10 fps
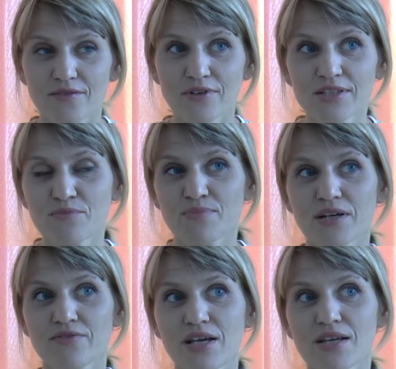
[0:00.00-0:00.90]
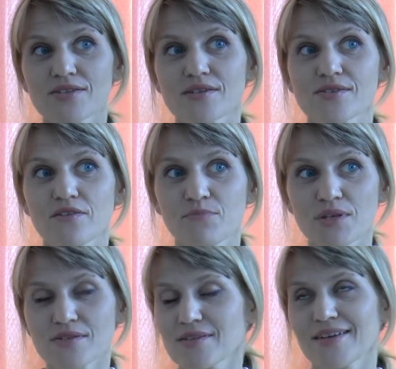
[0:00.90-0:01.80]
в этом проявляется
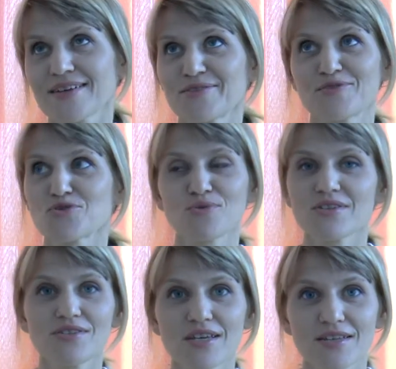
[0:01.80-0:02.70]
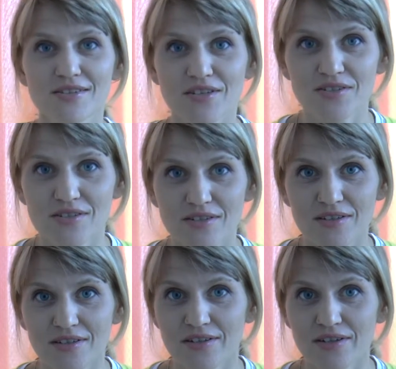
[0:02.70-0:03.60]
совместная, что ли, деятельность
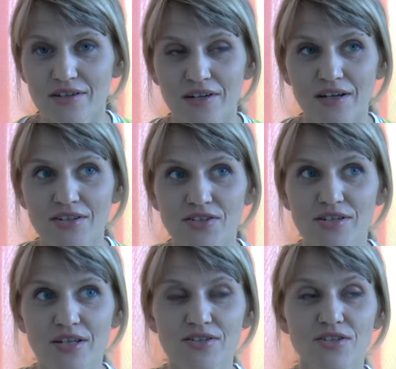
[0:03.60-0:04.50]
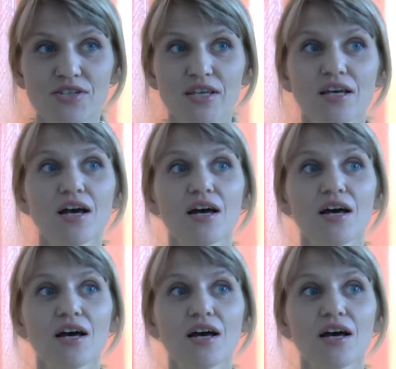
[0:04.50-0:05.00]
э, родителей и детей.